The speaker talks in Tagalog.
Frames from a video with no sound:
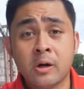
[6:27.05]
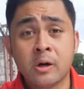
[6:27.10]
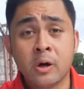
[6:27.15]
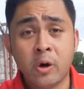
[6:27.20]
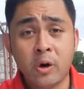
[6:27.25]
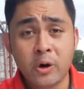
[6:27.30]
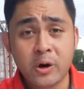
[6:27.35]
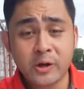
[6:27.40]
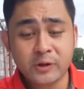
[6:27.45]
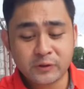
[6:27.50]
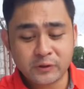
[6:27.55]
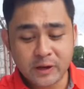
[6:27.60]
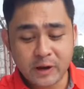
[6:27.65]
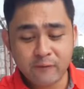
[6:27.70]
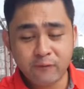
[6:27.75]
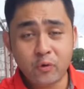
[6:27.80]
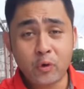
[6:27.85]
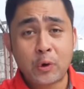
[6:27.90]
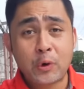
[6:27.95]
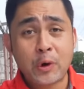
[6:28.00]
Alright, it's time
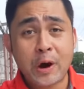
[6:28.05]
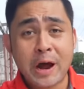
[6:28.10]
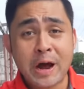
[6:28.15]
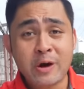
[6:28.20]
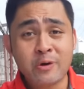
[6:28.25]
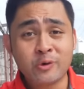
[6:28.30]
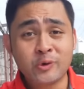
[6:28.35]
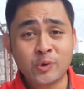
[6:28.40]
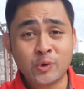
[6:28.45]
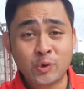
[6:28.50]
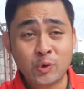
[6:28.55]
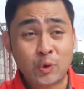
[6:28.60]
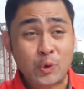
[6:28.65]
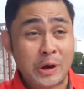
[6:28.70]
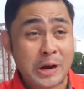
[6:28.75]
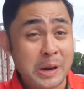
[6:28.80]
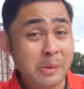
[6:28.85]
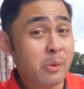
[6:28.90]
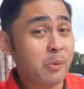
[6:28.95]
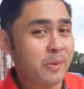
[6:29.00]
for round 2.
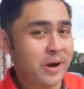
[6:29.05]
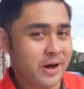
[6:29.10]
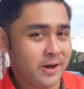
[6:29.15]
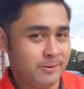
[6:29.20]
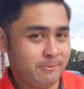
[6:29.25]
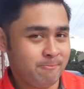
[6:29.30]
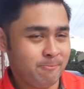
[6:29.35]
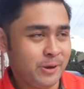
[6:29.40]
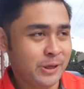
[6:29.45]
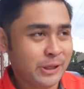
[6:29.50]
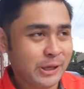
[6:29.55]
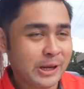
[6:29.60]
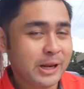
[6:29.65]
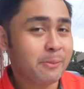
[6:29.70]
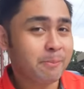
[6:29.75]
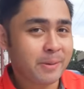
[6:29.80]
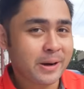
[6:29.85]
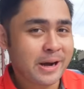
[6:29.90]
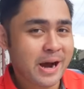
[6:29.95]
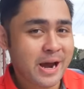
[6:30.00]
Alam mo ba, hindi lang
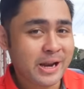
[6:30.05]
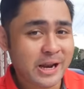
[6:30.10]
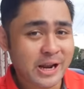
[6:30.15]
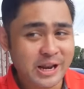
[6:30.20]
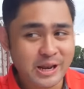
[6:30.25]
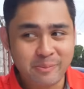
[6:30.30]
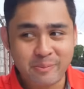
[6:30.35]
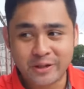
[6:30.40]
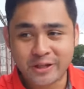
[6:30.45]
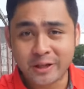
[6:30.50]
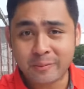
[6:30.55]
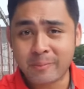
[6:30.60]
pagkain unlimited.